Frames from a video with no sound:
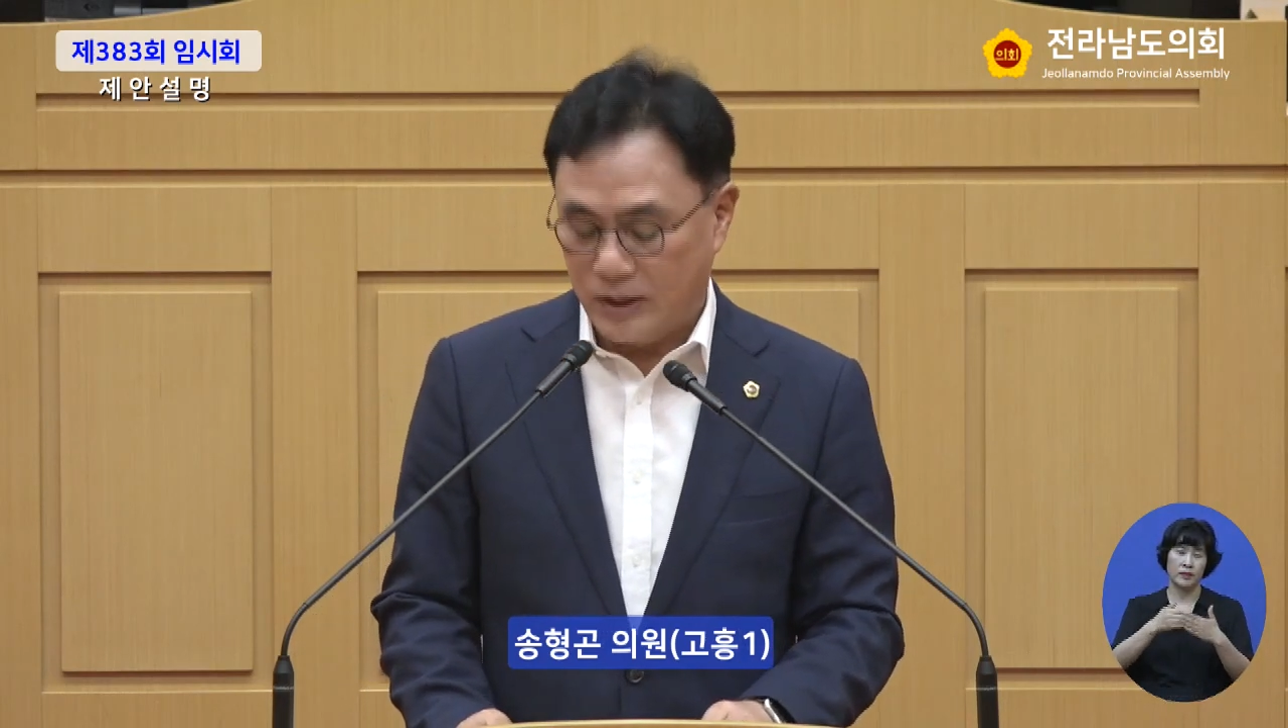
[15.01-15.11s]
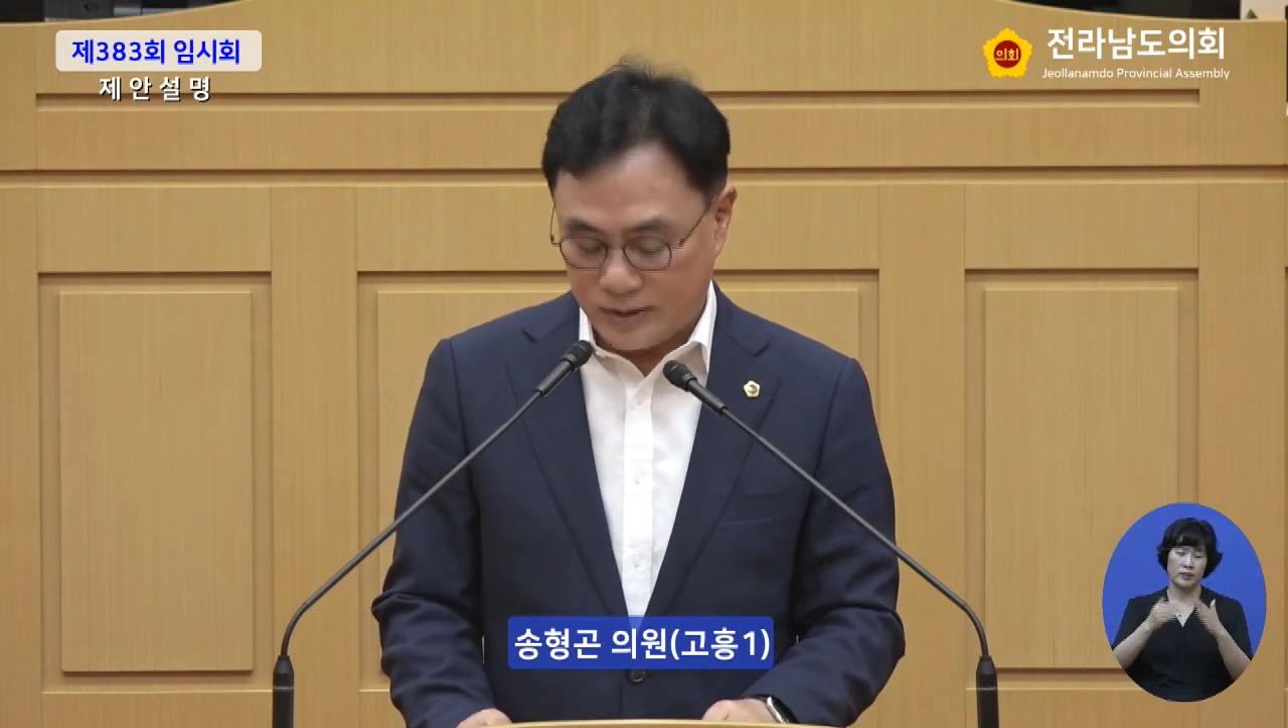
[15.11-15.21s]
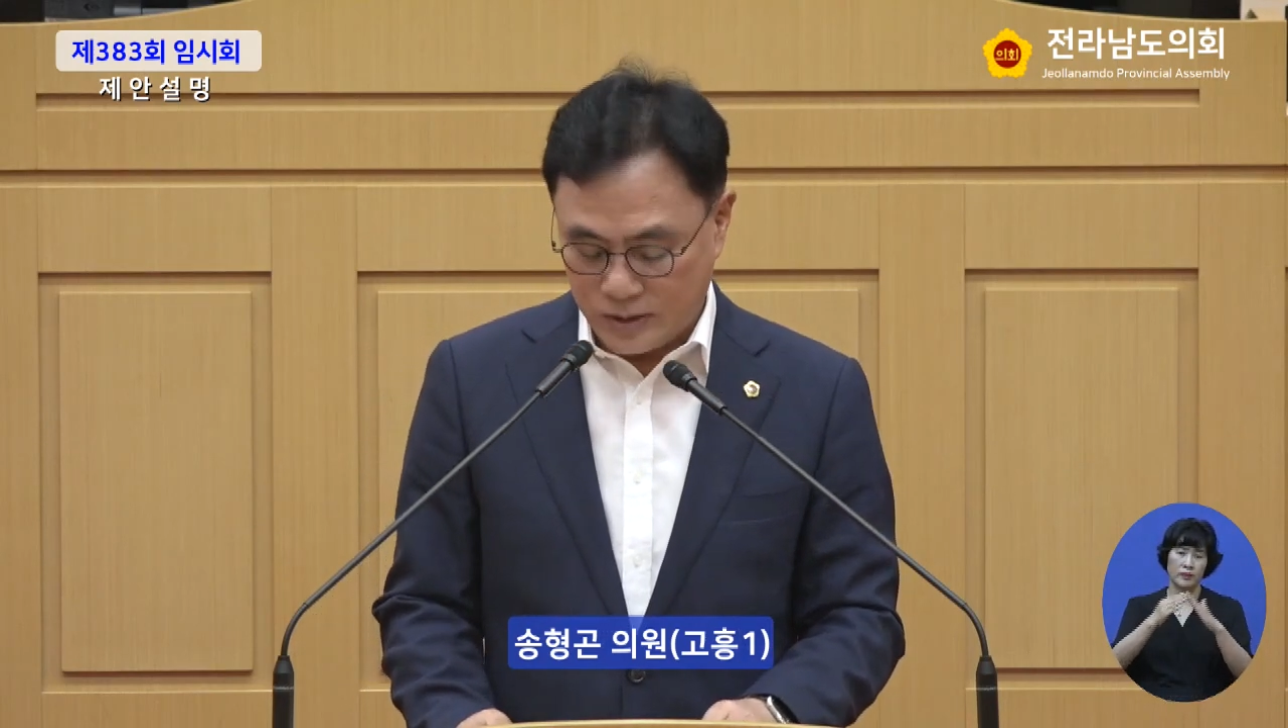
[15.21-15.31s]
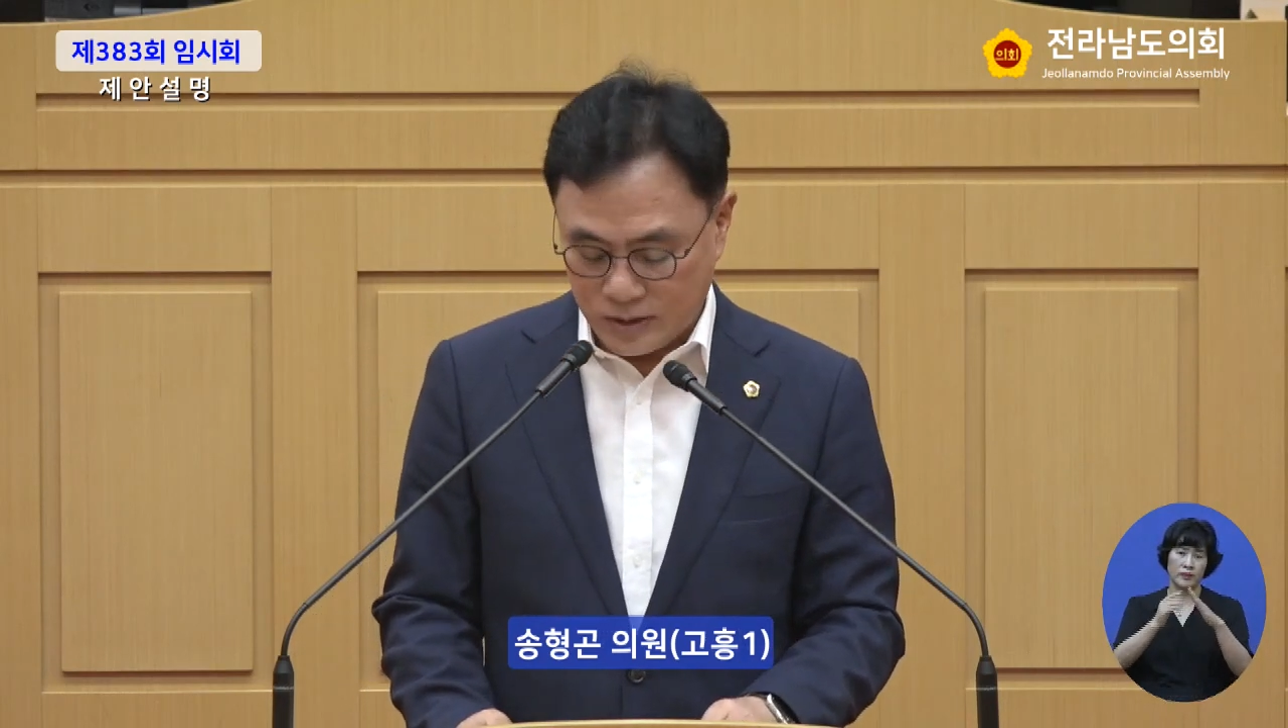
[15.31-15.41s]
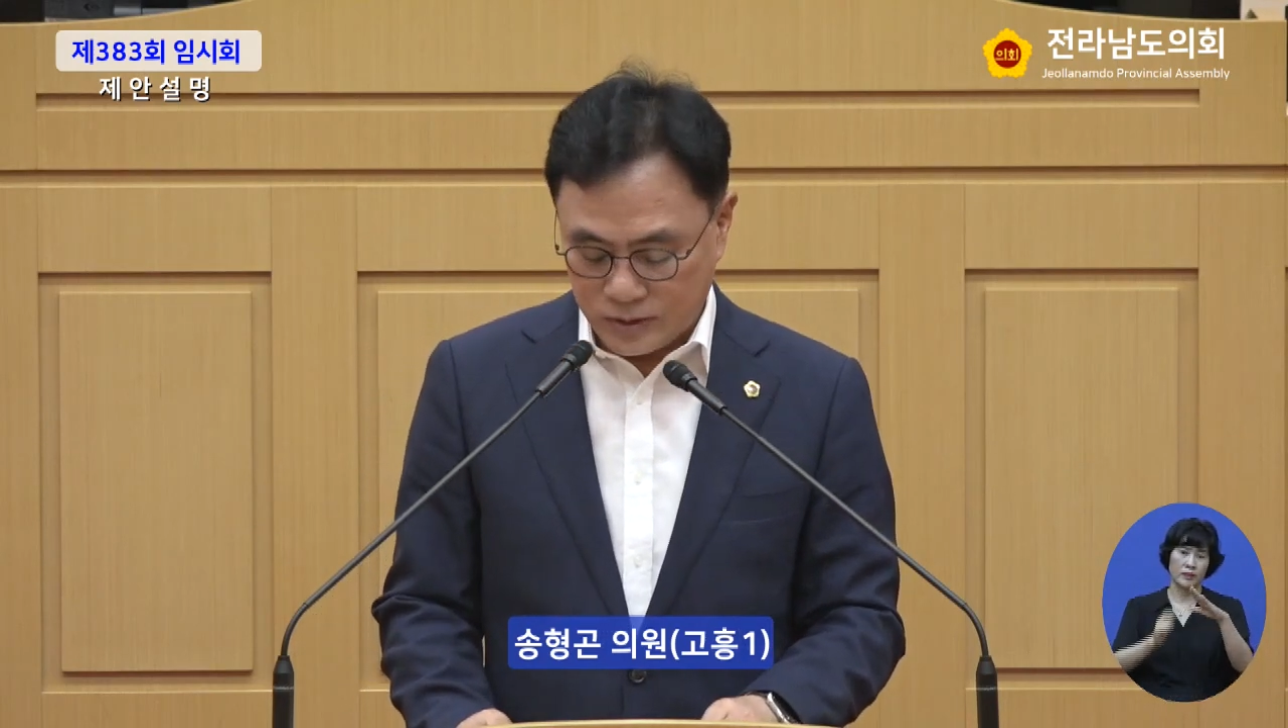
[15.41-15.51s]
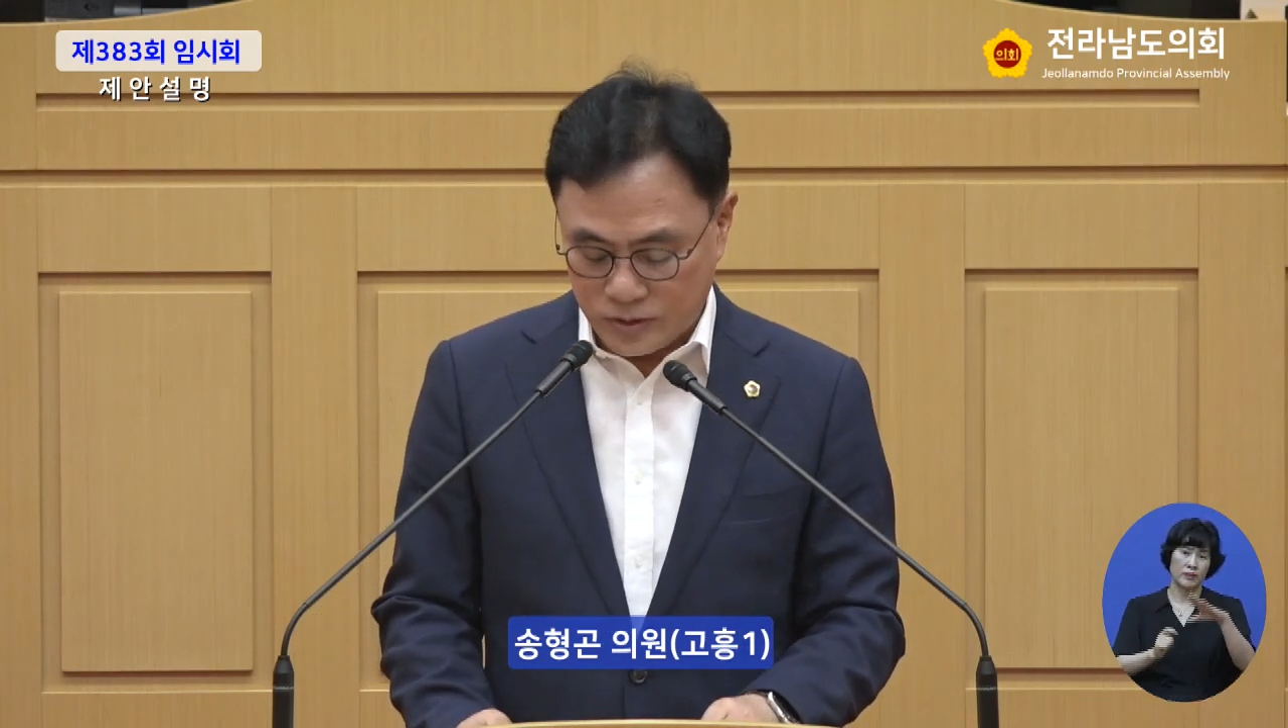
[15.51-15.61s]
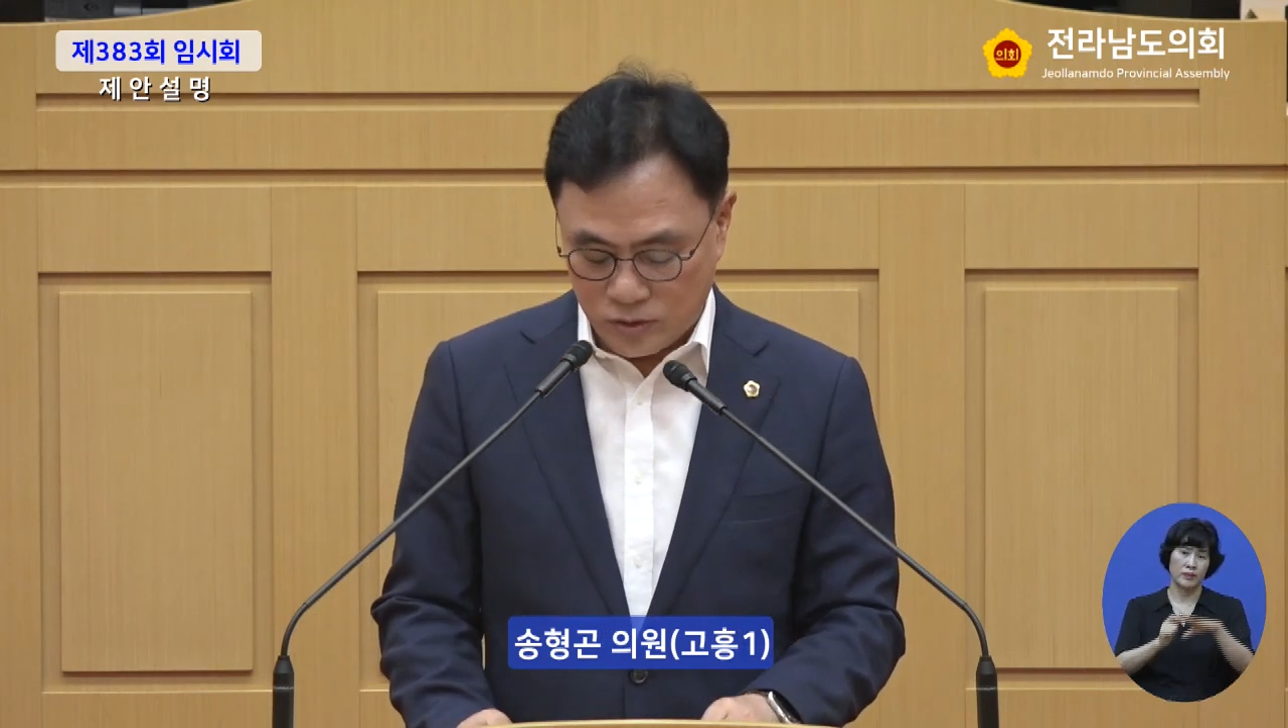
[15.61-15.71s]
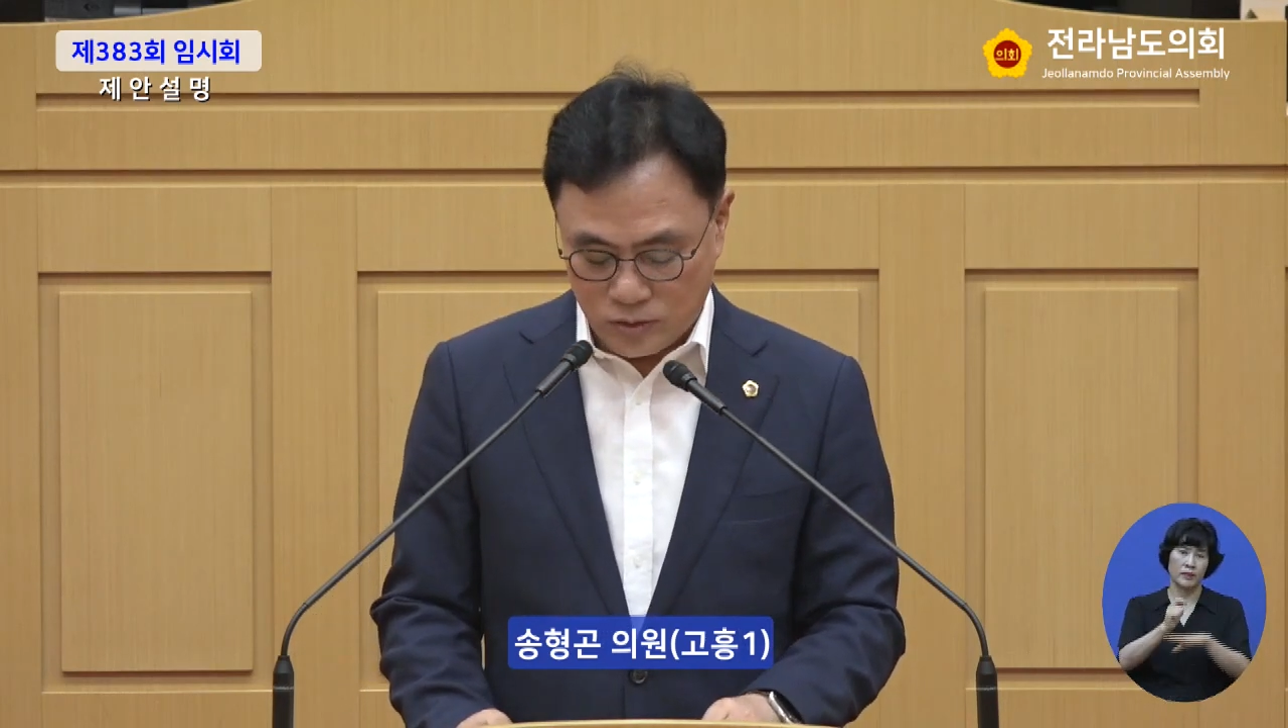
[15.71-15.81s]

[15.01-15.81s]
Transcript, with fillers: 안전건설